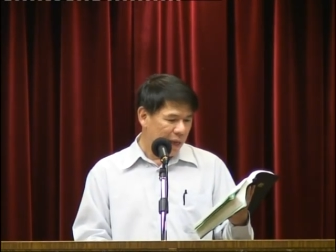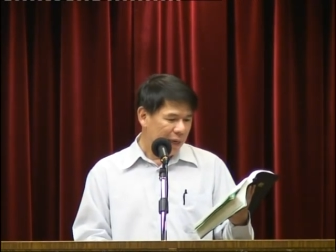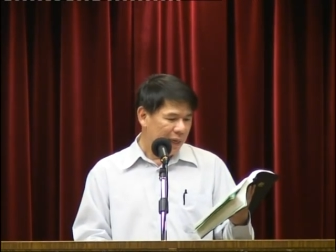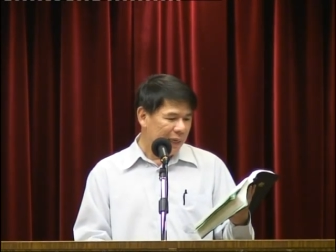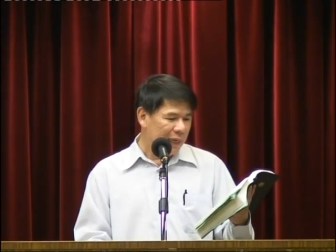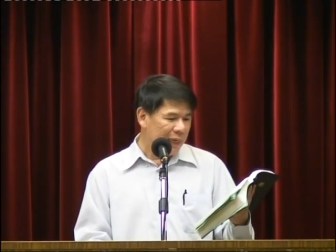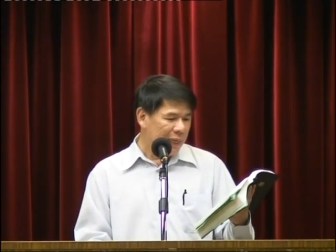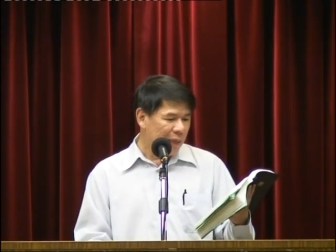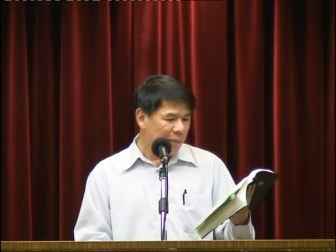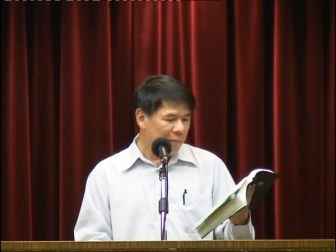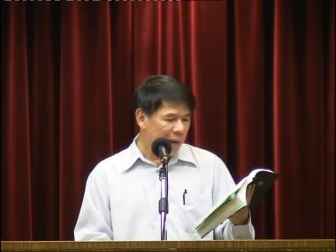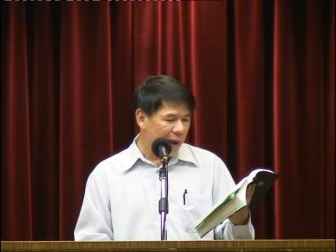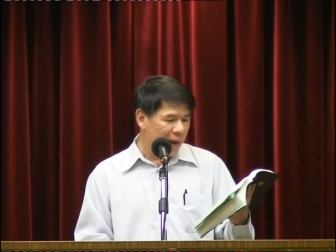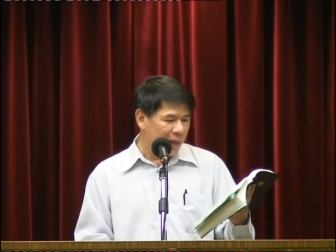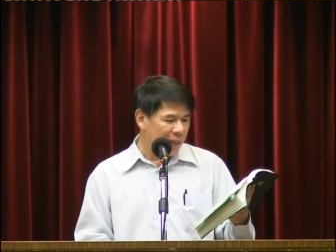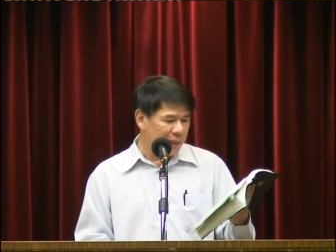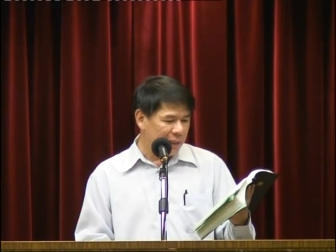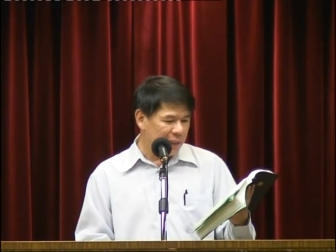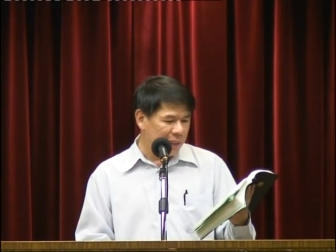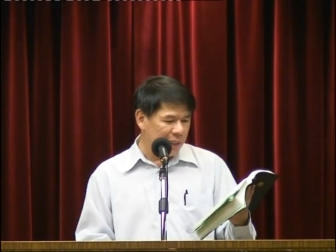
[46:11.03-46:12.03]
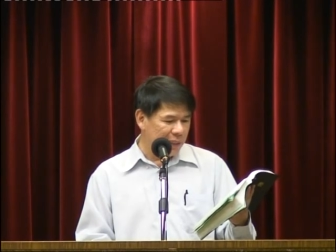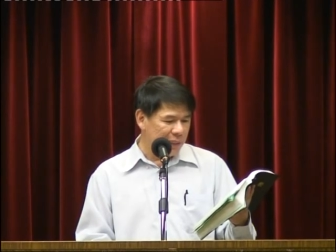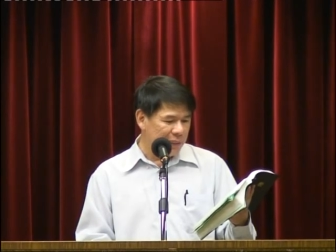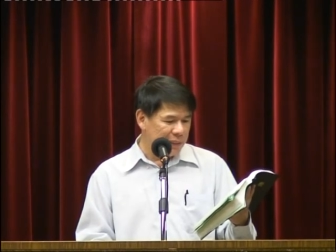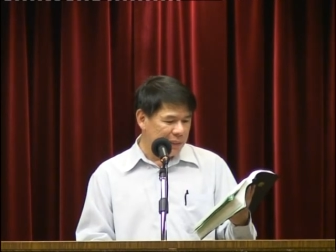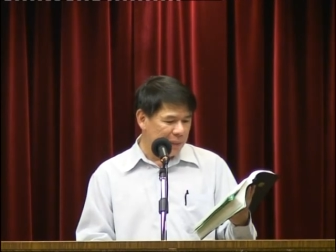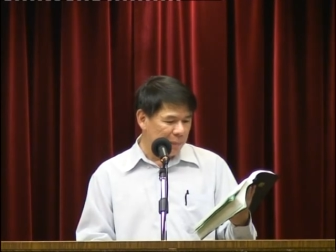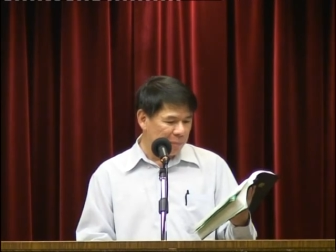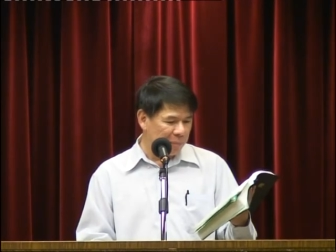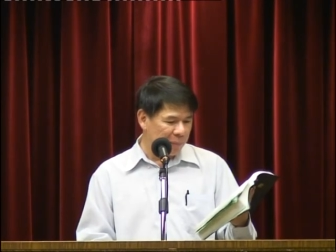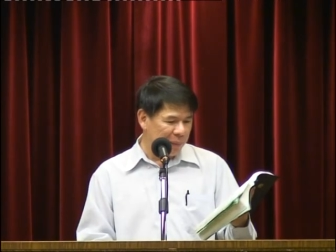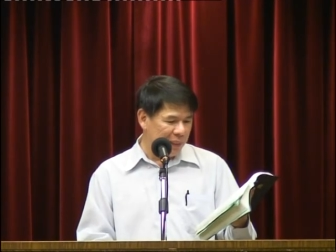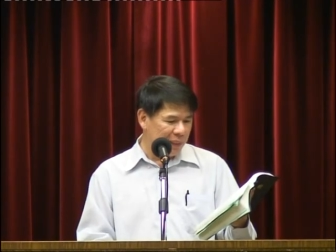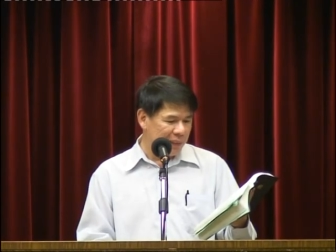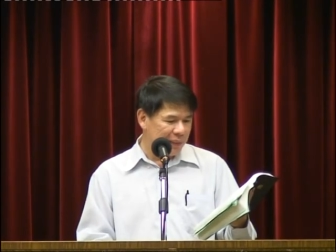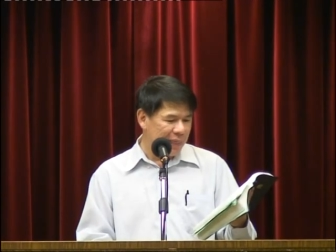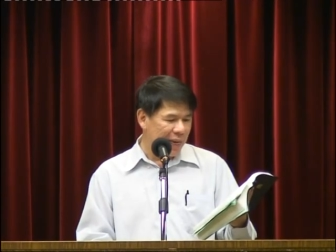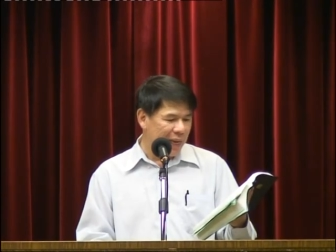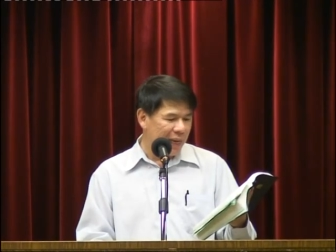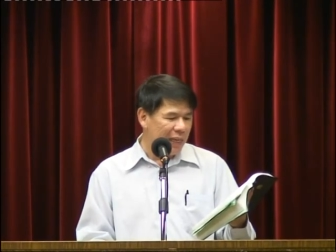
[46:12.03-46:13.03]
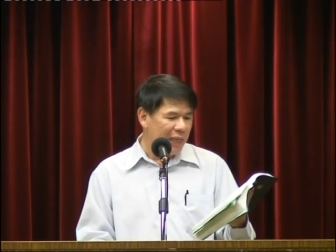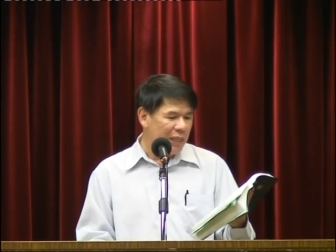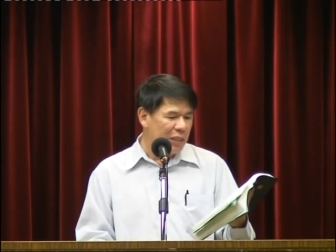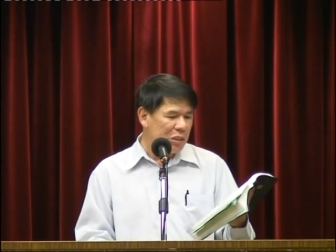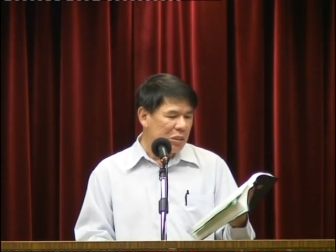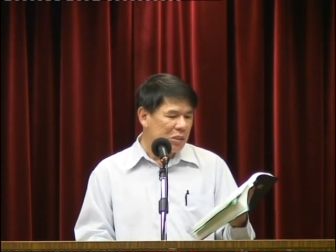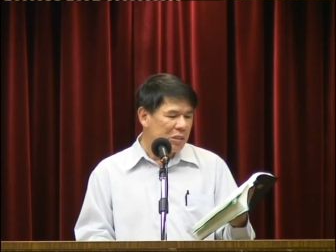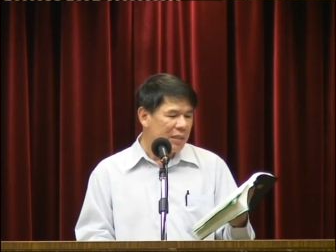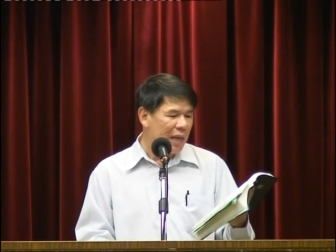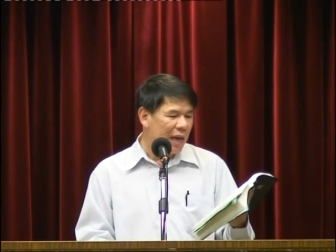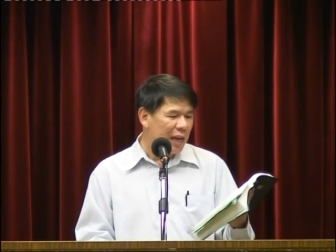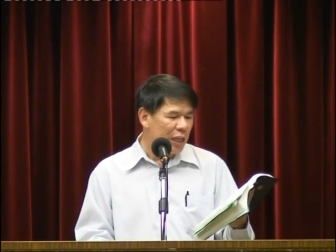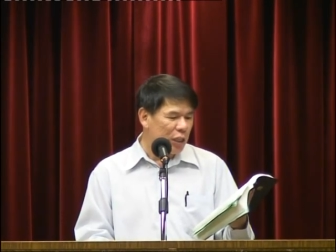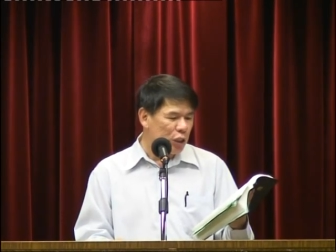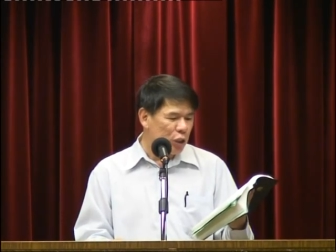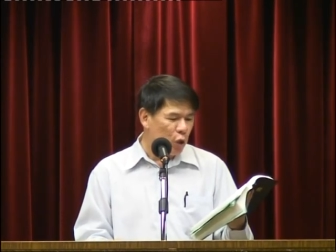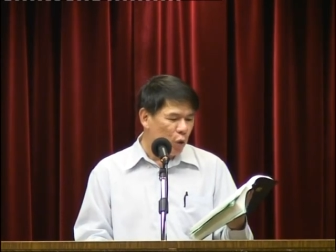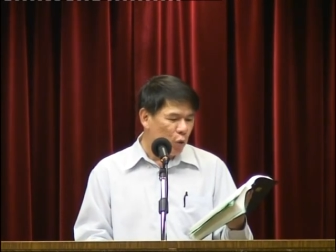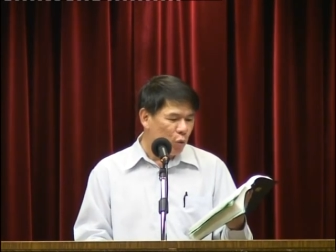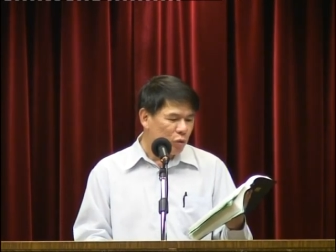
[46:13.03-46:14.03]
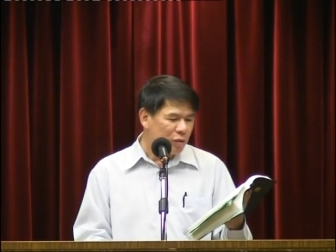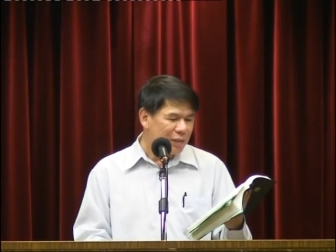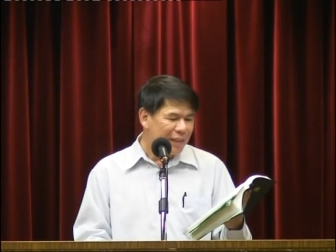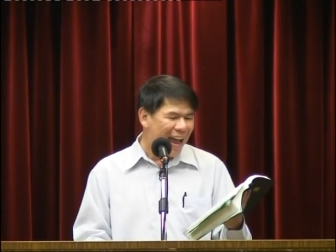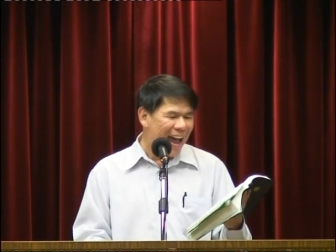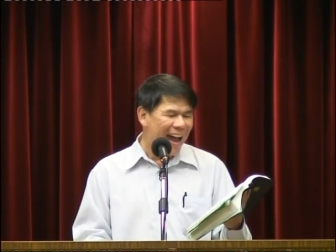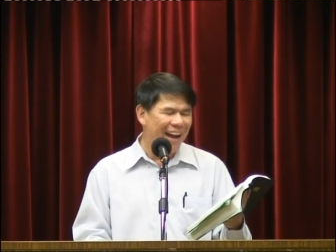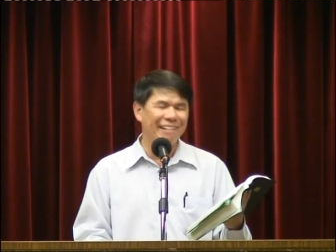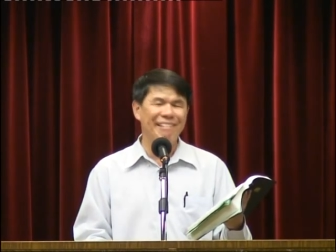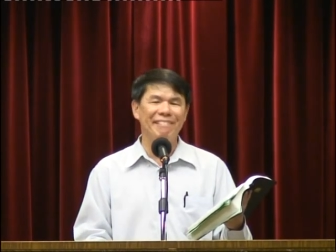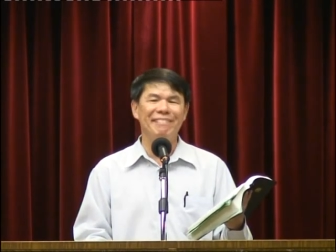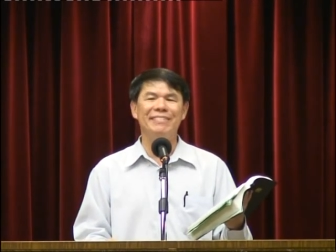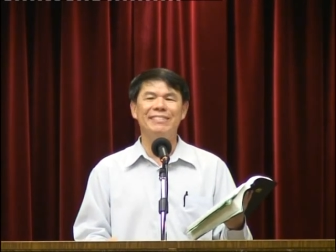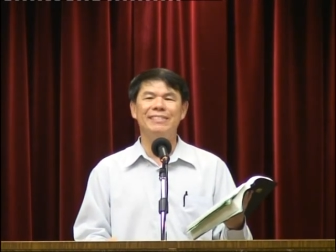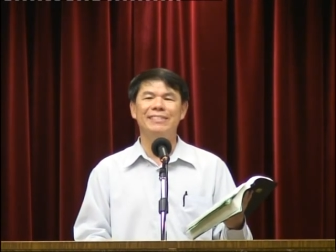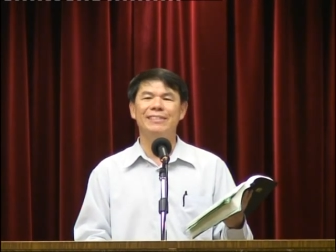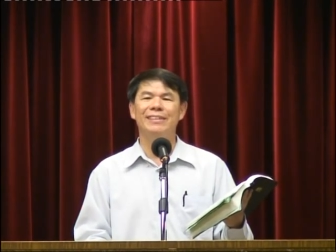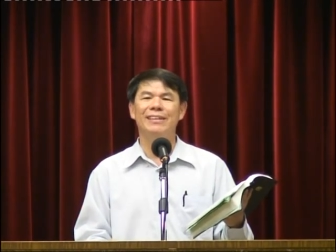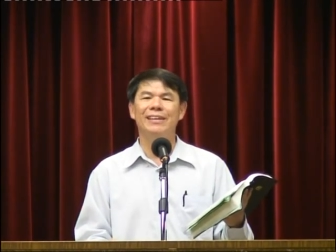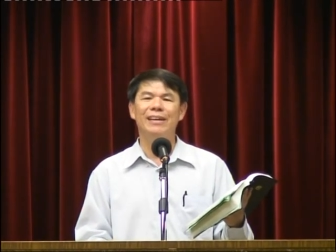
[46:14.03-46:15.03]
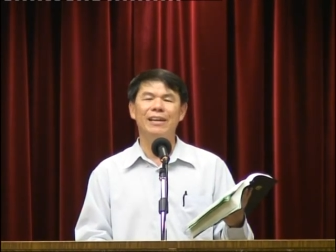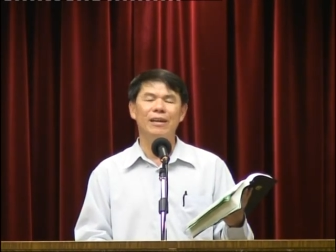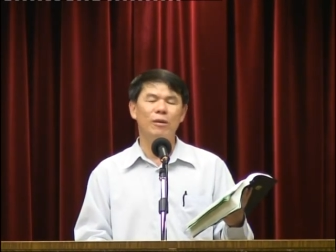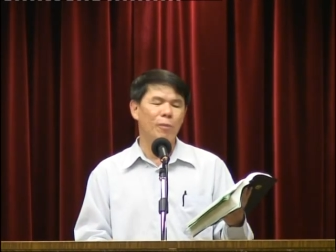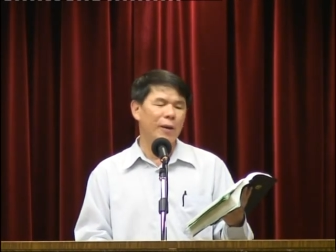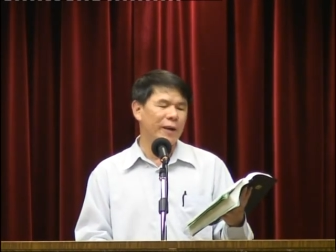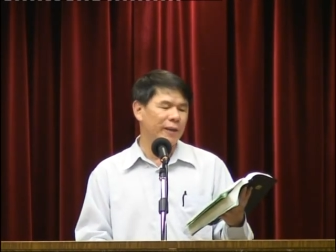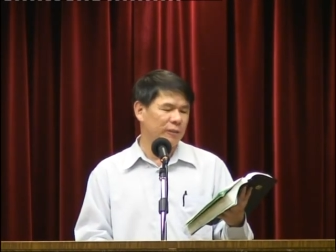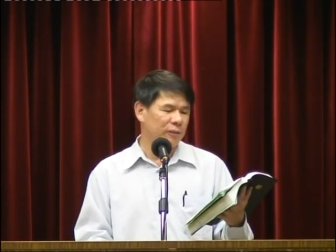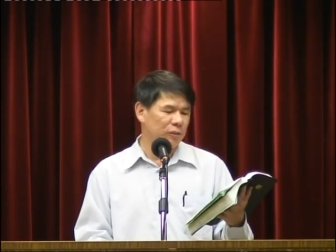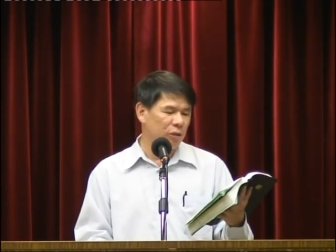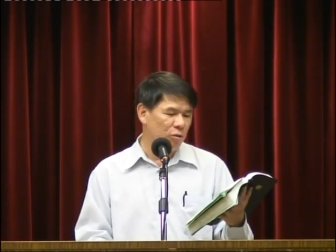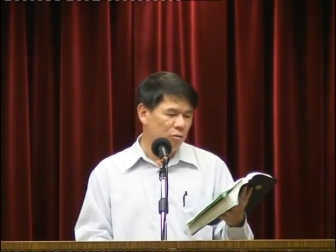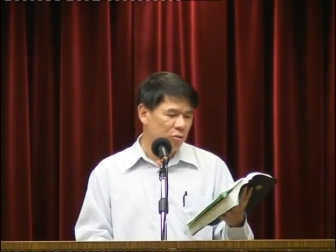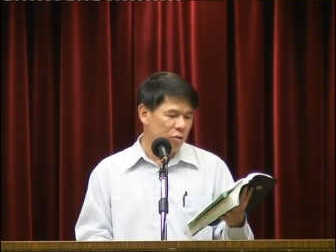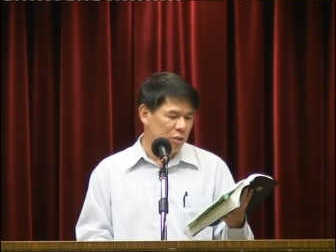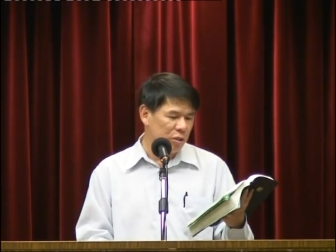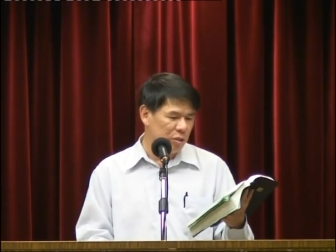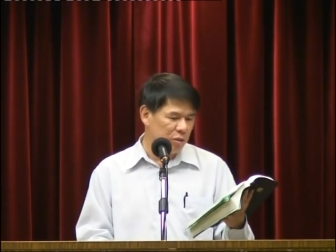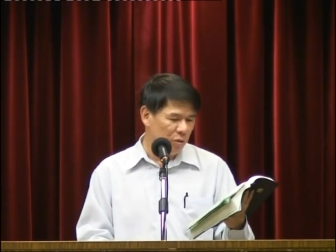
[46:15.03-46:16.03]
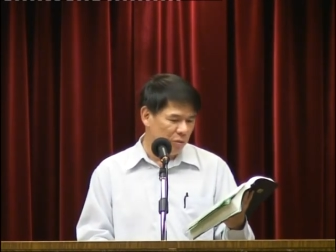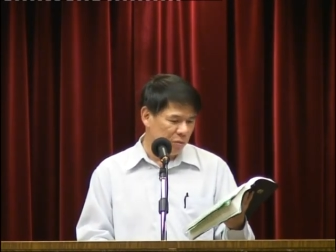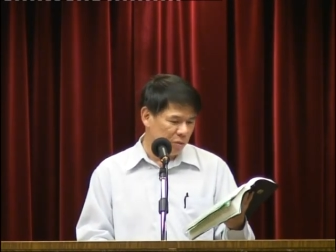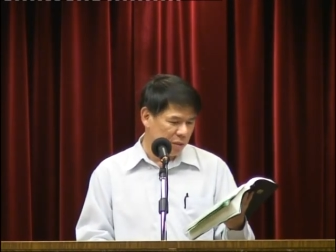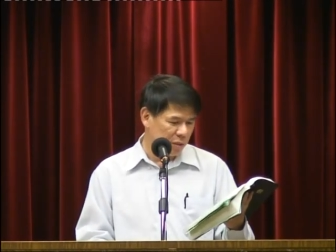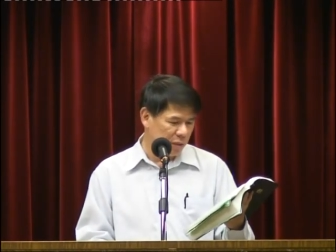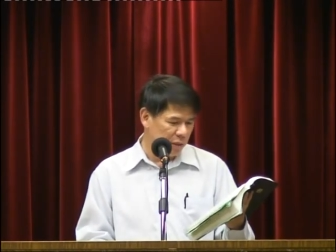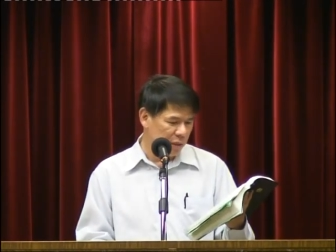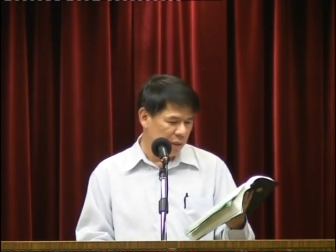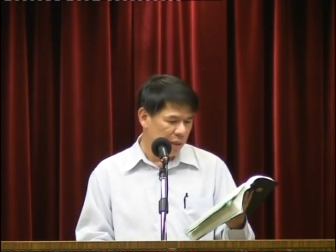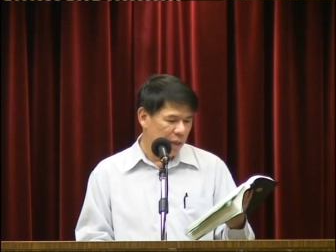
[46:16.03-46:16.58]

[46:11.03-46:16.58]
利玛利的儿子比加，一直杀了犹大人十二万，都是勇士，